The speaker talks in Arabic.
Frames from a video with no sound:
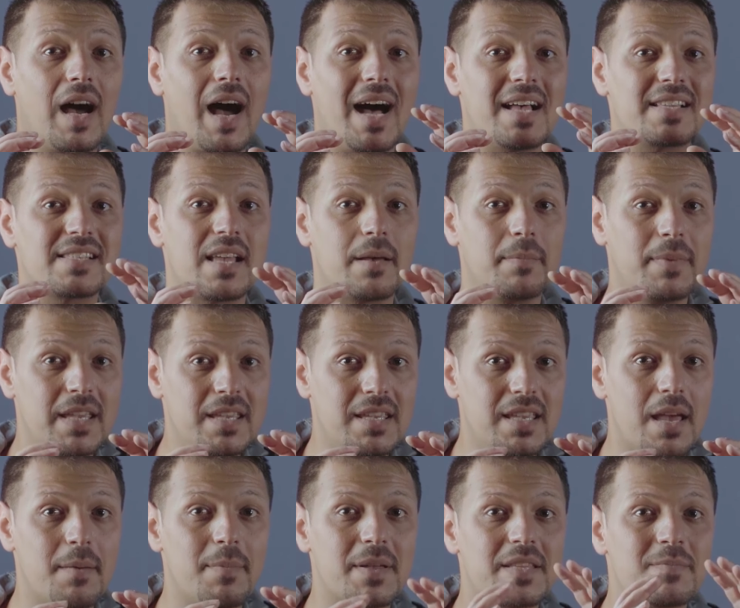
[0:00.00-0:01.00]

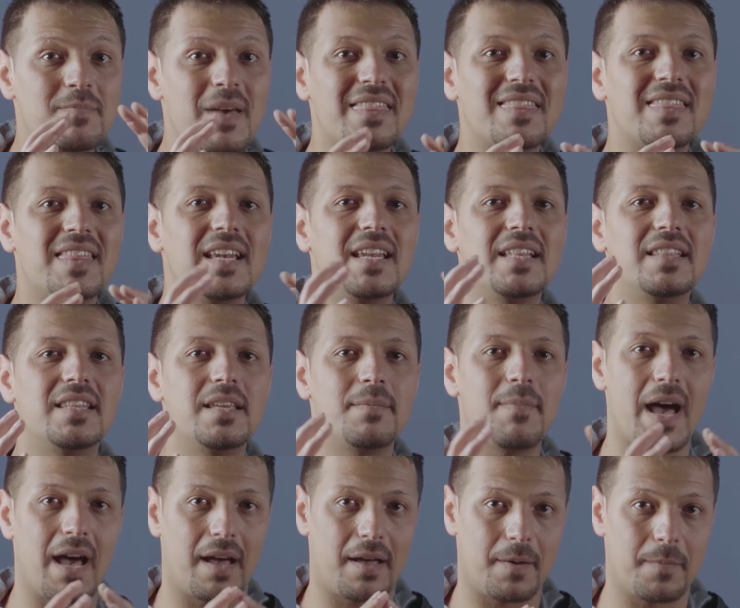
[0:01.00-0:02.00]
عصبية بتمثل
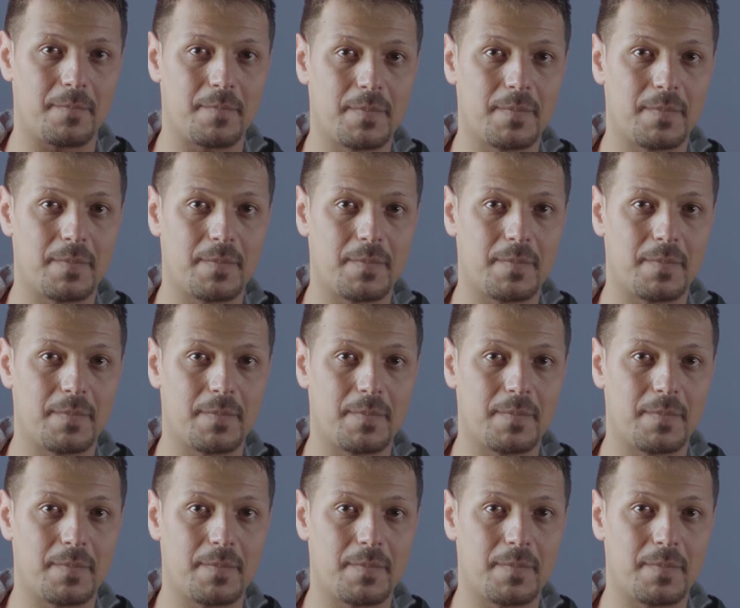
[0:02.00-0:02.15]
الدماغ